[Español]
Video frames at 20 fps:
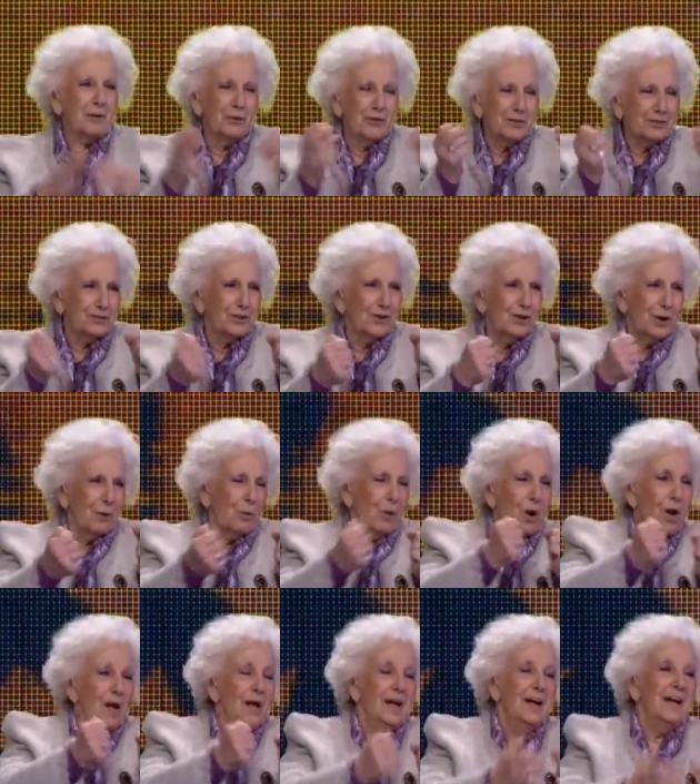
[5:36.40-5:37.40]

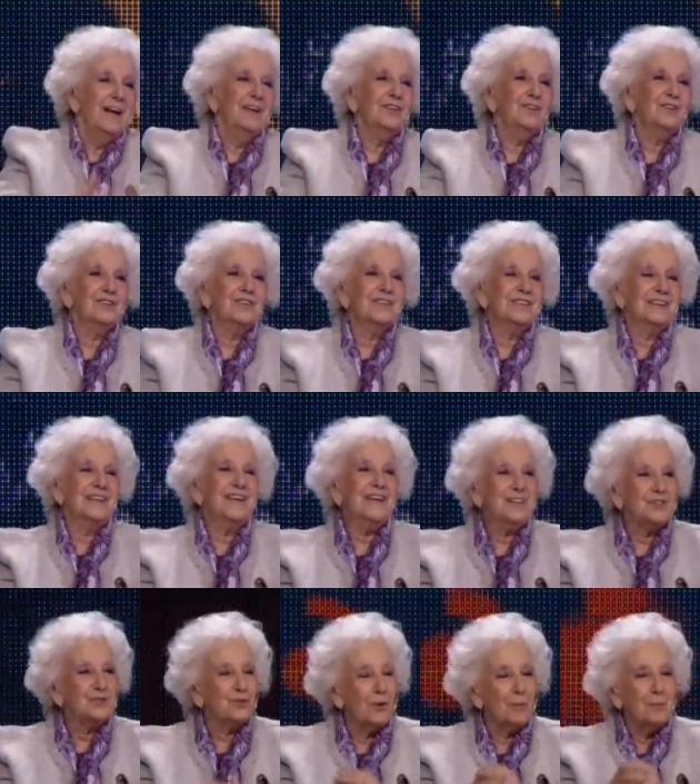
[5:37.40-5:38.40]
Entonces
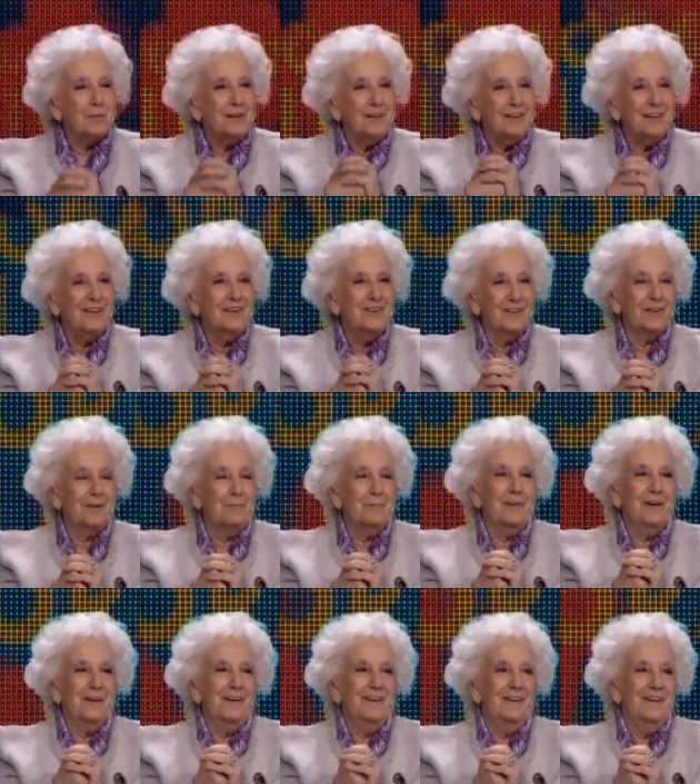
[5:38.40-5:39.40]
eso a mí es lo que
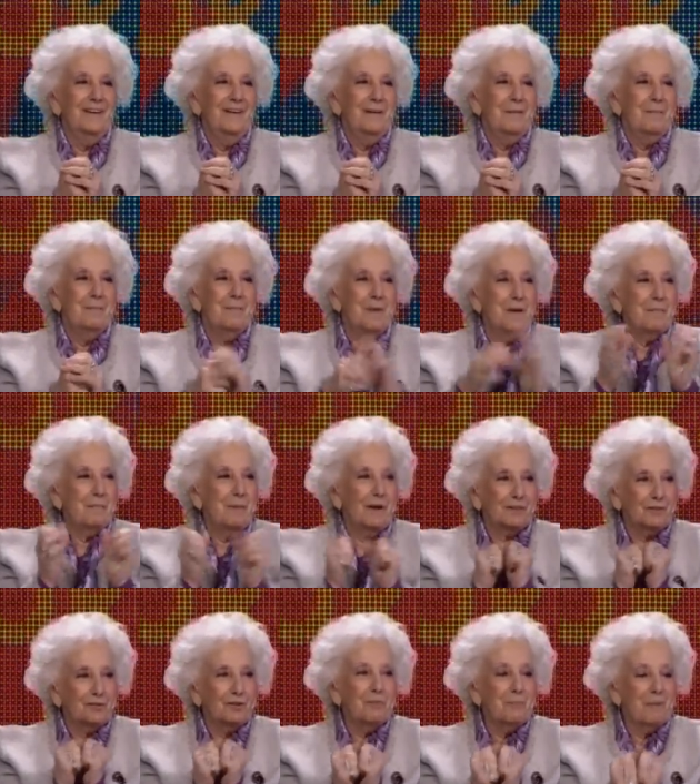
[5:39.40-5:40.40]
me, me
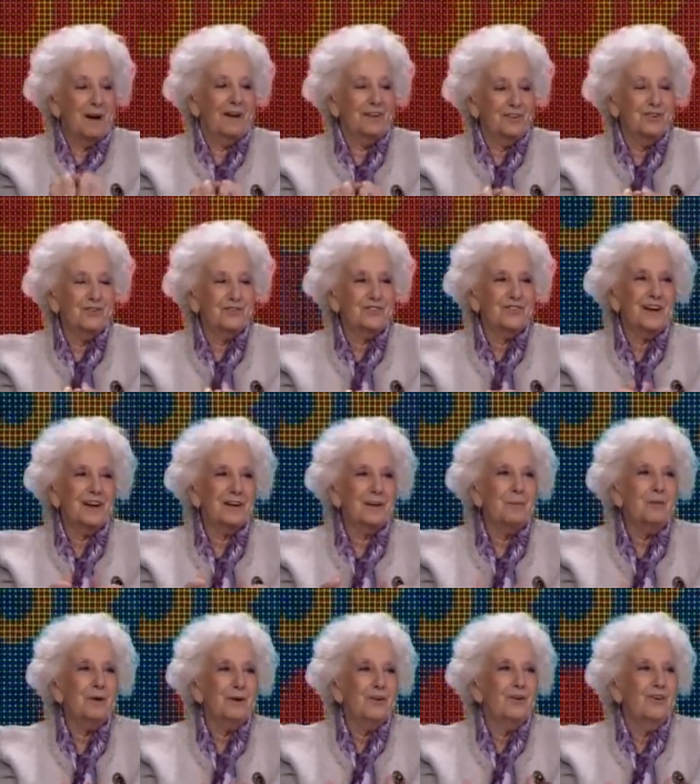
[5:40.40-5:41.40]
impactó más, ¿no? O sea que
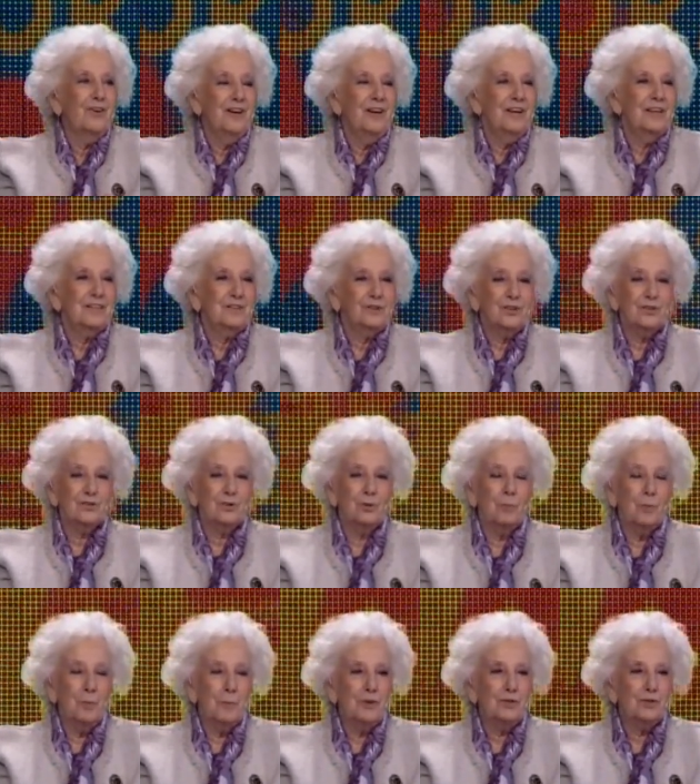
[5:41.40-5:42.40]
bueno, son esos
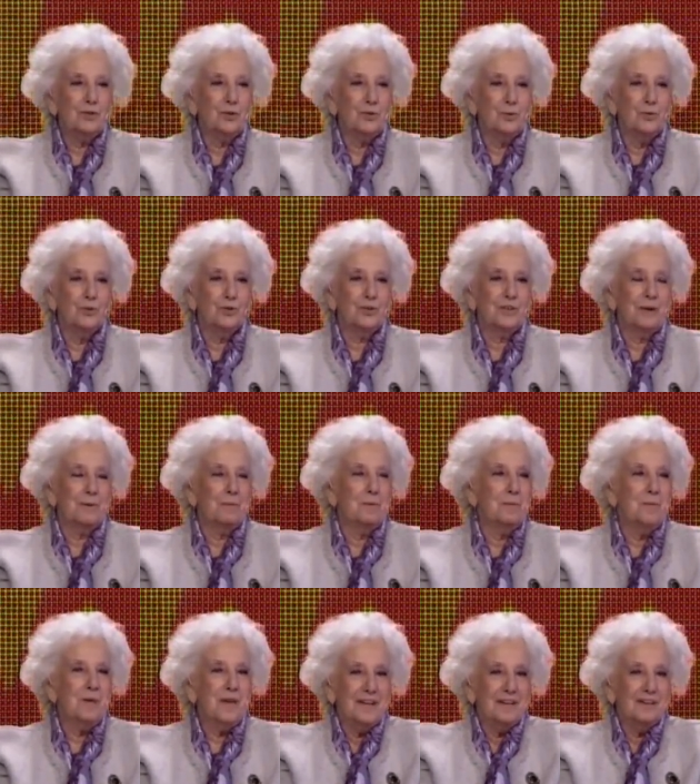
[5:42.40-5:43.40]
momentos que uno está
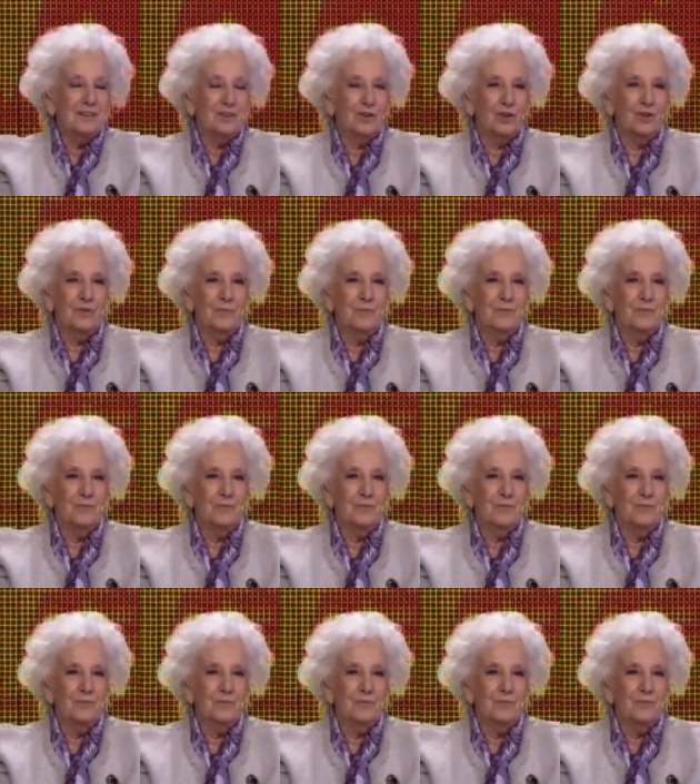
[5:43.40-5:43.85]
viviendo